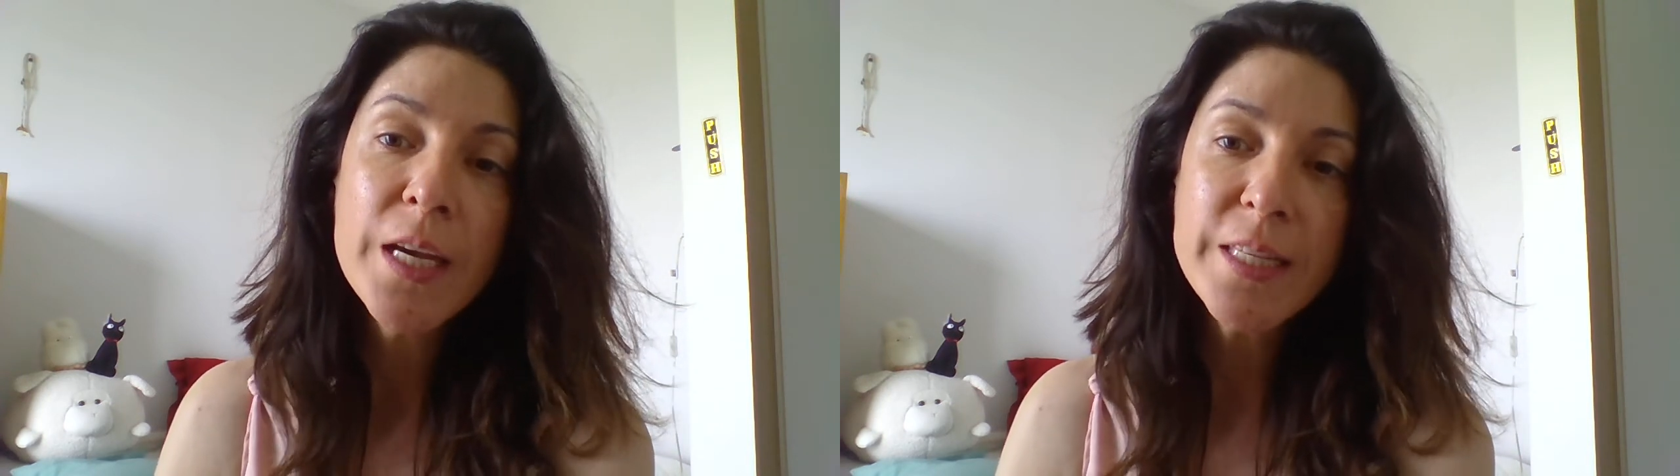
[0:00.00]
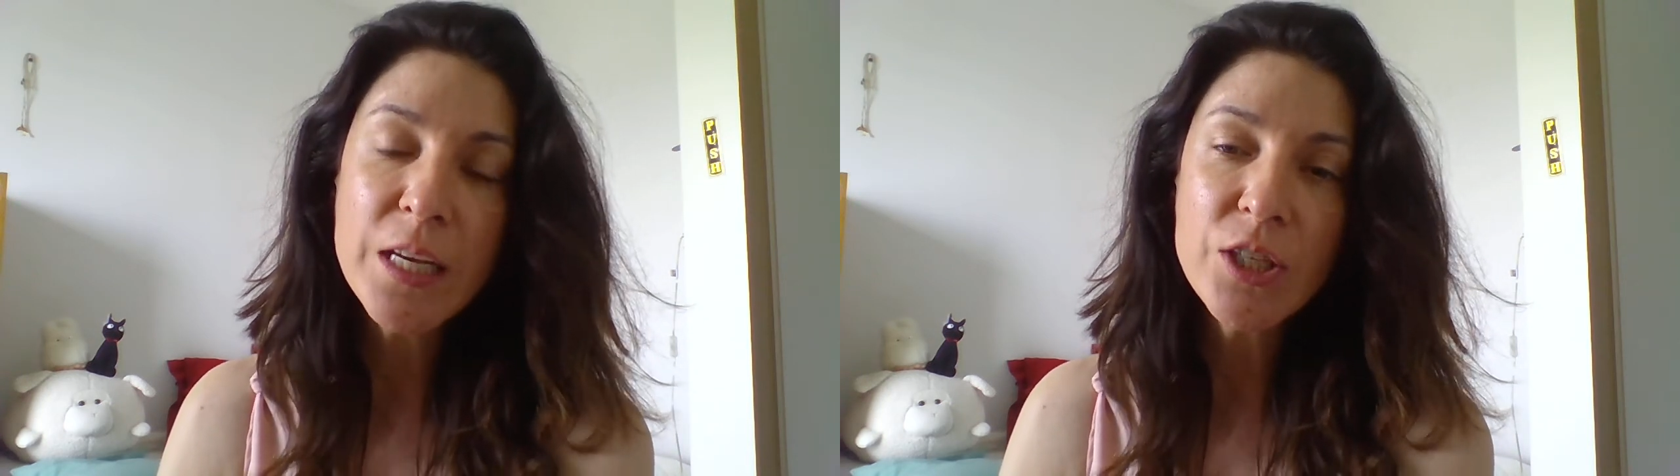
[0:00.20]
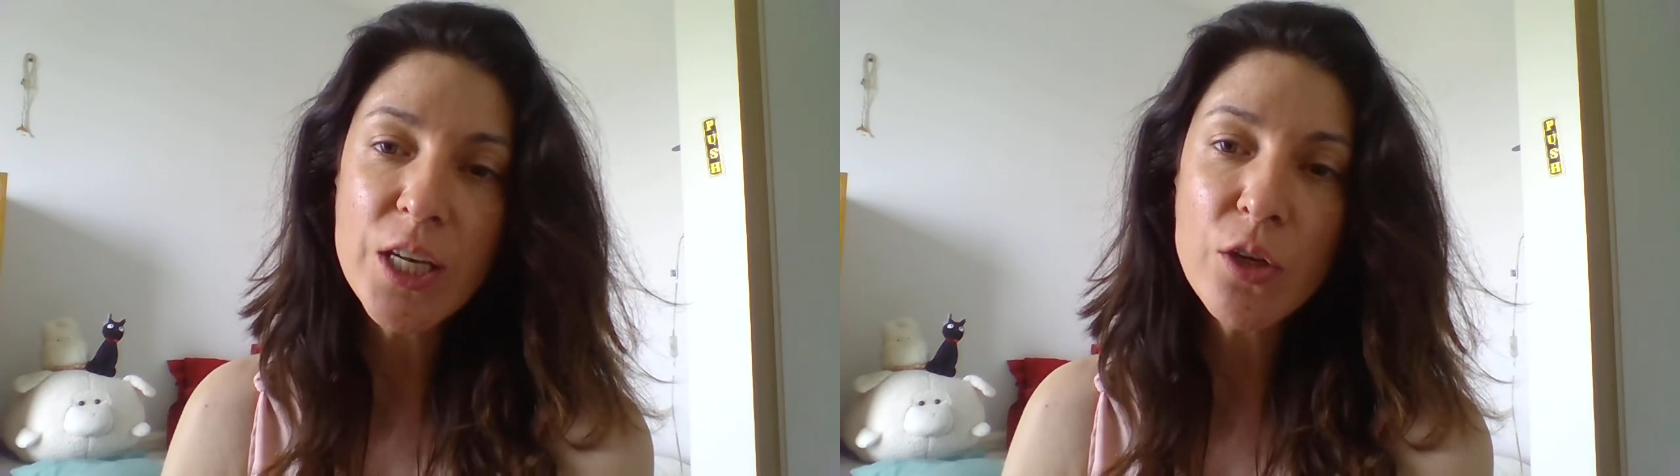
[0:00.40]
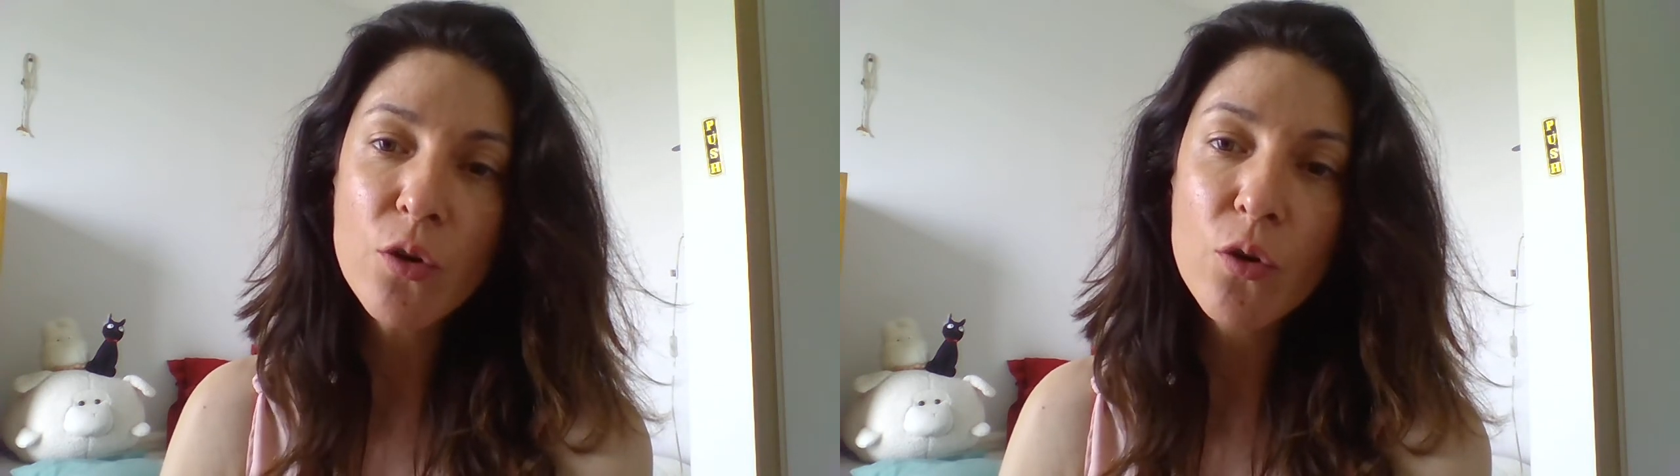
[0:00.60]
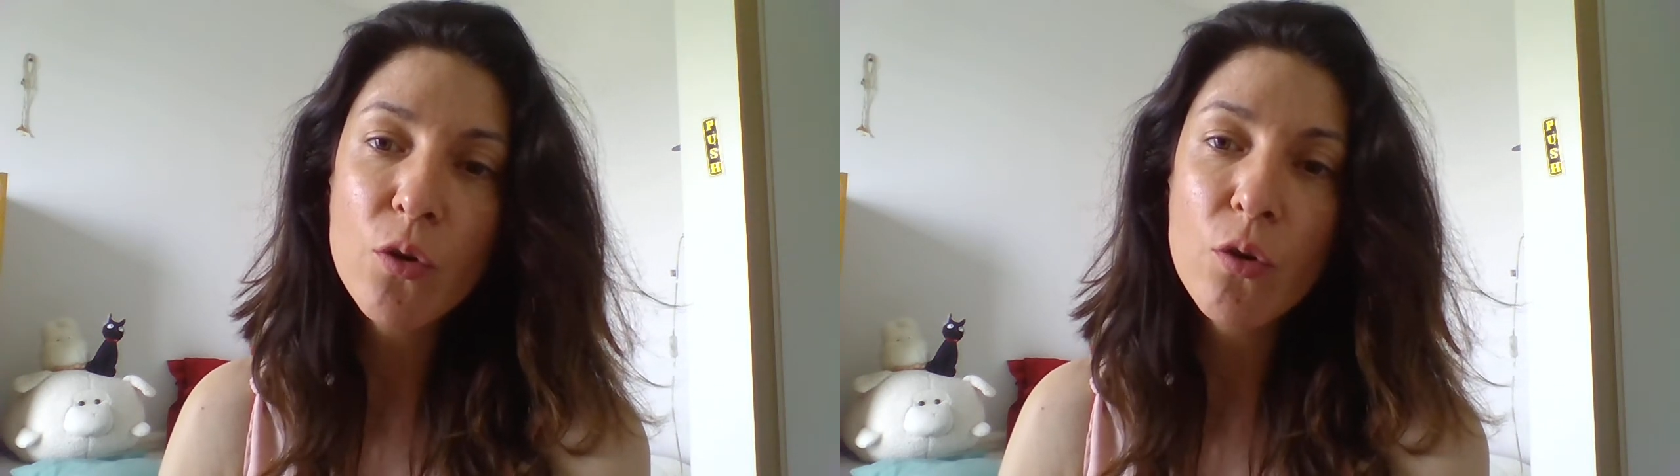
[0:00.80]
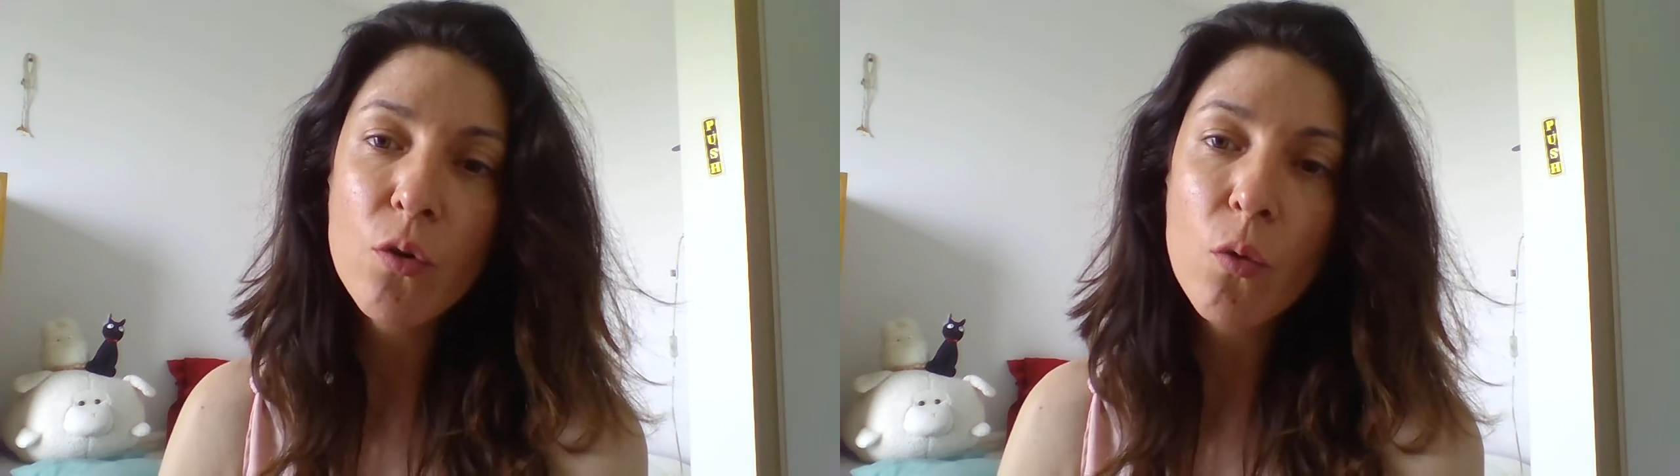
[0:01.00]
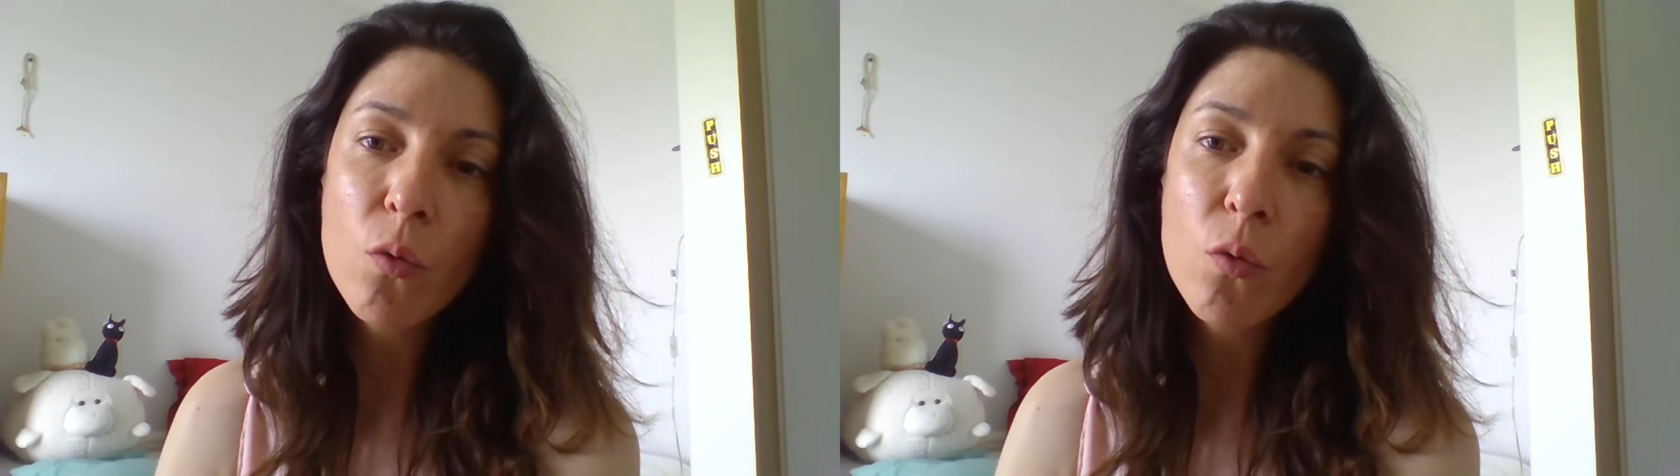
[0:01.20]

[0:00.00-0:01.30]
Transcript: Sachez que